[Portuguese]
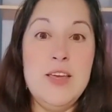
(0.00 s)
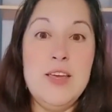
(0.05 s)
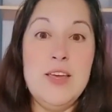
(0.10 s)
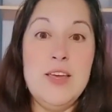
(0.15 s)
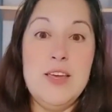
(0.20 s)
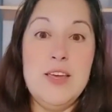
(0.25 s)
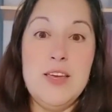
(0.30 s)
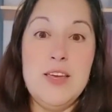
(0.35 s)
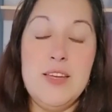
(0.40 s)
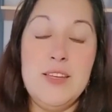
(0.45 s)

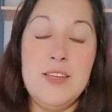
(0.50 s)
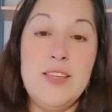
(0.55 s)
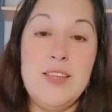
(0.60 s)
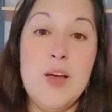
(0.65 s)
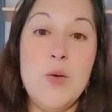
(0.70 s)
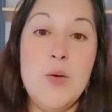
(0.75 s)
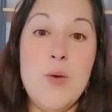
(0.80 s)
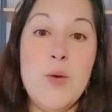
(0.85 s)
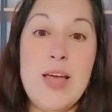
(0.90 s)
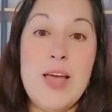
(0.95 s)

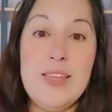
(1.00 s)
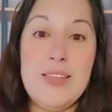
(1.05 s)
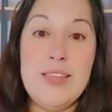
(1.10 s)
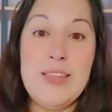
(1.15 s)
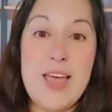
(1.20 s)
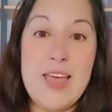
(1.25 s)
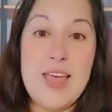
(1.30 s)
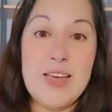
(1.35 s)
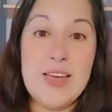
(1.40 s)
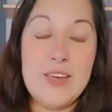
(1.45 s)
Então, a
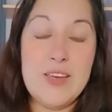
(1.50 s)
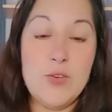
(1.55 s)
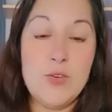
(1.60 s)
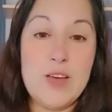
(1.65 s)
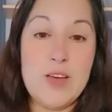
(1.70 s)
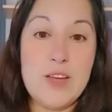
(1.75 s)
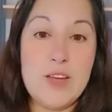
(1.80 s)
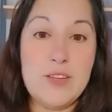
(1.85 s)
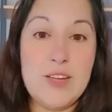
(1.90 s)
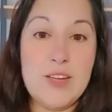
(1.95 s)
ideia que eu
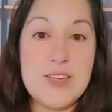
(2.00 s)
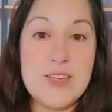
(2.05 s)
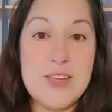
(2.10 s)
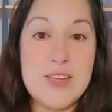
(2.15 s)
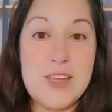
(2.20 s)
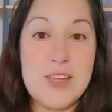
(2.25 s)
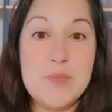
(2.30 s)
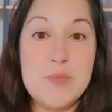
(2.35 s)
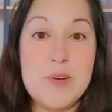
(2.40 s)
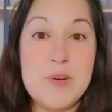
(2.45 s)
quero trazer
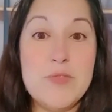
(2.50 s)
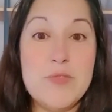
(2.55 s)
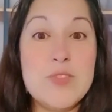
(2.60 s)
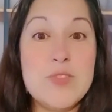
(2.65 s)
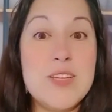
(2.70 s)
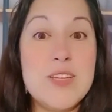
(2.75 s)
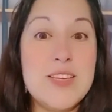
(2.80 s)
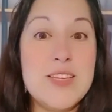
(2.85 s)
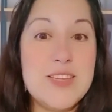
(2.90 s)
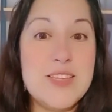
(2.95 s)
aqui para
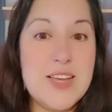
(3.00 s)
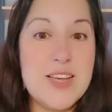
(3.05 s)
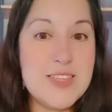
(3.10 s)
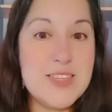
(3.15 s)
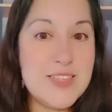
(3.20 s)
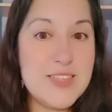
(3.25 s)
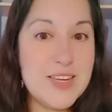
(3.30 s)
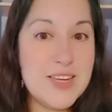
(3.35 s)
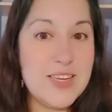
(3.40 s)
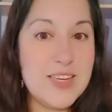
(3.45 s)
vocês é a
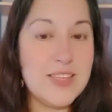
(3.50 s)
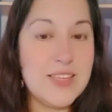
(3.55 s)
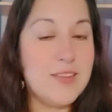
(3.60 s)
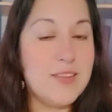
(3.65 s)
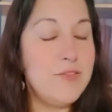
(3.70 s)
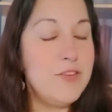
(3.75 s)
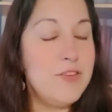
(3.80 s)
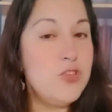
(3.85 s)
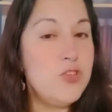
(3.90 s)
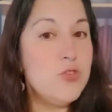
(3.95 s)
seguinte:
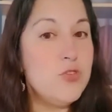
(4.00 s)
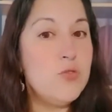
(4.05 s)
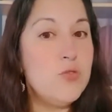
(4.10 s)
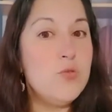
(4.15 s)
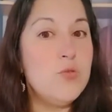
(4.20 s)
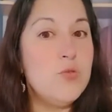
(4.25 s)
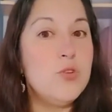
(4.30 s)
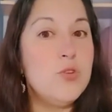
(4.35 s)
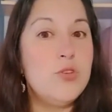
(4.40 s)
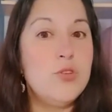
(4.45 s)
vídeo
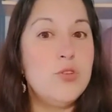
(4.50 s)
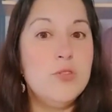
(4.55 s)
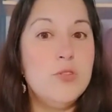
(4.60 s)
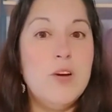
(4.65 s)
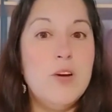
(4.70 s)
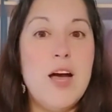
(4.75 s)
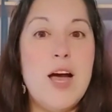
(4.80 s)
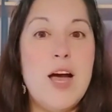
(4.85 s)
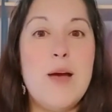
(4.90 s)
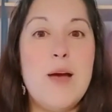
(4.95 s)
curto,
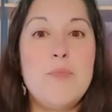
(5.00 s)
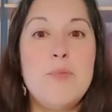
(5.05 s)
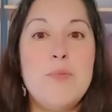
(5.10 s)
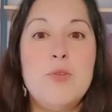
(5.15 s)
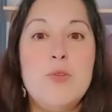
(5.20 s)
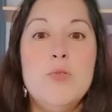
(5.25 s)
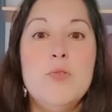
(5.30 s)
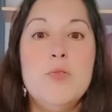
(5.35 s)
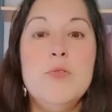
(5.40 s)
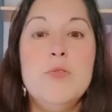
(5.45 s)

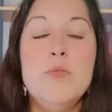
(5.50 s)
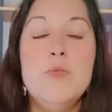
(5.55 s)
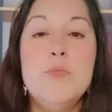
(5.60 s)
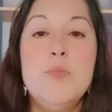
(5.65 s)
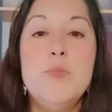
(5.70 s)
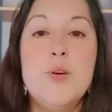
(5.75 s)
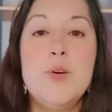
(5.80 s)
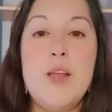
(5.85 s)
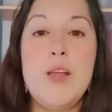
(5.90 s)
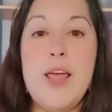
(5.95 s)
rápido,
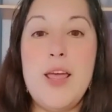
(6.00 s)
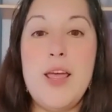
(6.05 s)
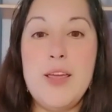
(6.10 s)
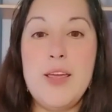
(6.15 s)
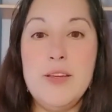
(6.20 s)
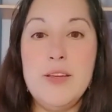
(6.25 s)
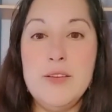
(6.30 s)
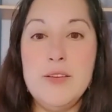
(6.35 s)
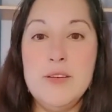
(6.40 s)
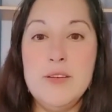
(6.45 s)

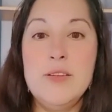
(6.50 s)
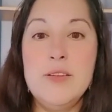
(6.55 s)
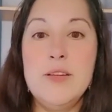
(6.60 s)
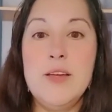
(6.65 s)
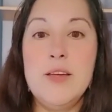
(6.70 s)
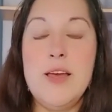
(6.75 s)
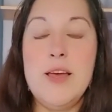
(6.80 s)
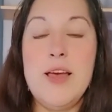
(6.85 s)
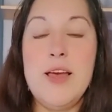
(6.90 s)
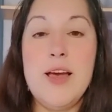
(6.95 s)
porém
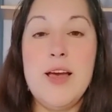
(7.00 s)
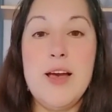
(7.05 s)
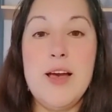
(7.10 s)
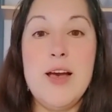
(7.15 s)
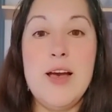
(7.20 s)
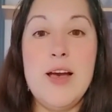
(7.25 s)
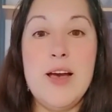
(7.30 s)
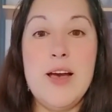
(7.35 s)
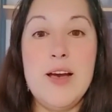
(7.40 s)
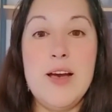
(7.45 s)
é
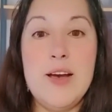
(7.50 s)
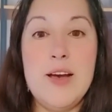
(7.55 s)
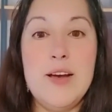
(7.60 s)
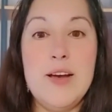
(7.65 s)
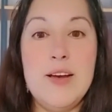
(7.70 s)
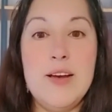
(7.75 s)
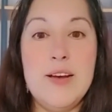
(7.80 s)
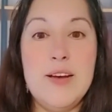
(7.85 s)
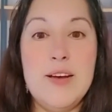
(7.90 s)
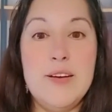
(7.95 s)
a,
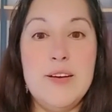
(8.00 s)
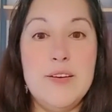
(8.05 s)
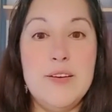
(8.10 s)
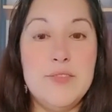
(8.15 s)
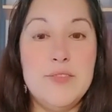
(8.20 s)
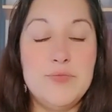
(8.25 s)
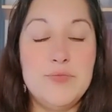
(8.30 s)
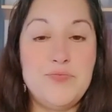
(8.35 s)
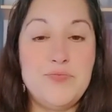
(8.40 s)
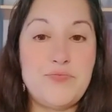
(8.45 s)
a,
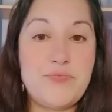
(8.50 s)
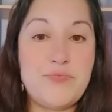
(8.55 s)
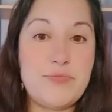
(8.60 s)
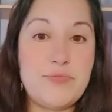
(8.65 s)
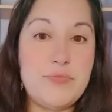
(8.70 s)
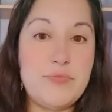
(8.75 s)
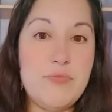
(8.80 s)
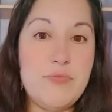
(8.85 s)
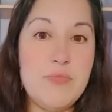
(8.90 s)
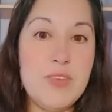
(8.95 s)

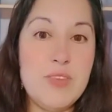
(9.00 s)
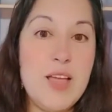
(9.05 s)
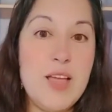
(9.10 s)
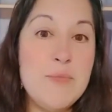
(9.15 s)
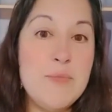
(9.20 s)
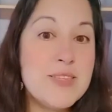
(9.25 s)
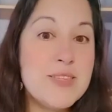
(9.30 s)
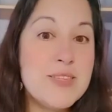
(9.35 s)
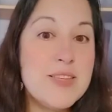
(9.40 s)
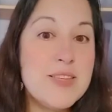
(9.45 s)
a
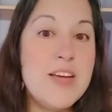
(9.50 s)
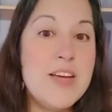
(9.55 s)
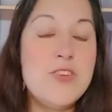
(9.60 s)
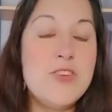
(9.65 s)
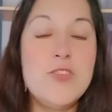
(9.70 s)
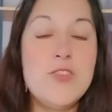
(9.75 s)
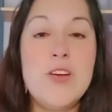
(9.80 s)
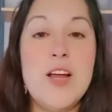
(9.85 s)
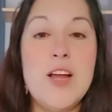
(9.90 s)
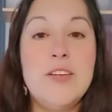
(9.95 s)
mensagem que
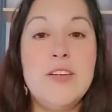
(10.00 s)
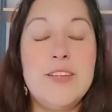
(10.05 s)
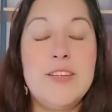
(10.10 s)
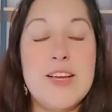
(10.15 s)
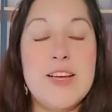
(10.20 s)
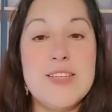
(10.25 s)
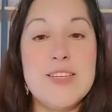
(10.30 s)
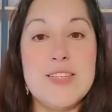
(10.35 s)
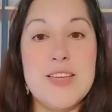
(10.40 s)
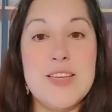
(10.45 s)
eu quero
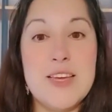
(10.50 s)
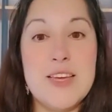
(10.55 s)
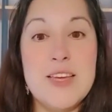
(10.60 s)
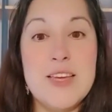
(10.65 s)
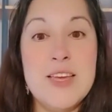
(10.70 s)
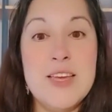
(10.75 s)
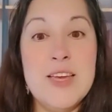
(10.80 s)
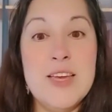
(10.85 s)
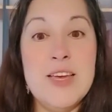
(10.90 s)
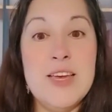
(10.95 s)
trazer.
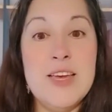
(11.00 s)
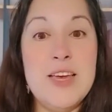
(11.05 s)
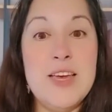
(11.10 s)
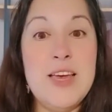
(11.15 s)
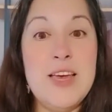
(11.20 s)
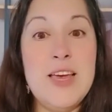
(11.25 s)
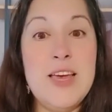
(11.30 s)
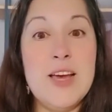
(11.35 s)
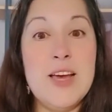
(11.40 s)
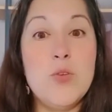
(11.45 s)

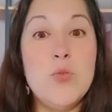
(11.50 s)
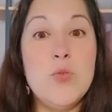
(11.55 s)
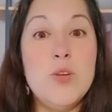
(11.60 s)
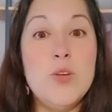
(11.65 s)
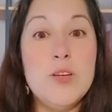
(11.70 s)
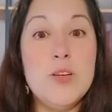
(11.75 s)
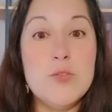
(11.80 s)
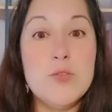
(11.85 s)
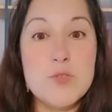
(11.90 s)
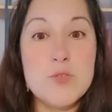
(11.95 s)
É, cuide
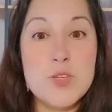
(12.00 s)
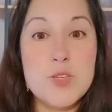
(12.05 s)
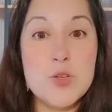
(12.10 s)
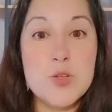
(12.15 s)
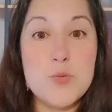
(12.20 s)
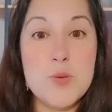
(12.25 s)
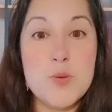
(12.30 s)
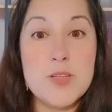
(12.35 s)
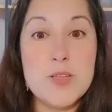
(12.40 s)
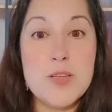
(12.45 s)
com seus
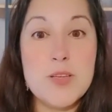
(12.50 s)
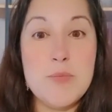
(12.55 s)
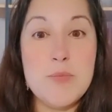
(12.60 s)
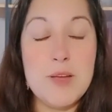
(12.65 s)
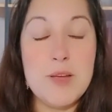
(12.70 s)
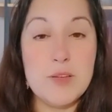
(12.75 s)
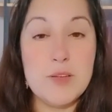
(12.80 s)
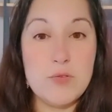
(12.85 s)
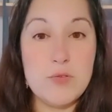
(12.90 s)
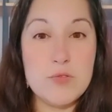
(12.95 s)

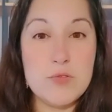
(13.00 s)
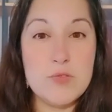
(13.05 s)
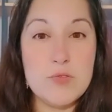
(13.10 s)
pensamentos.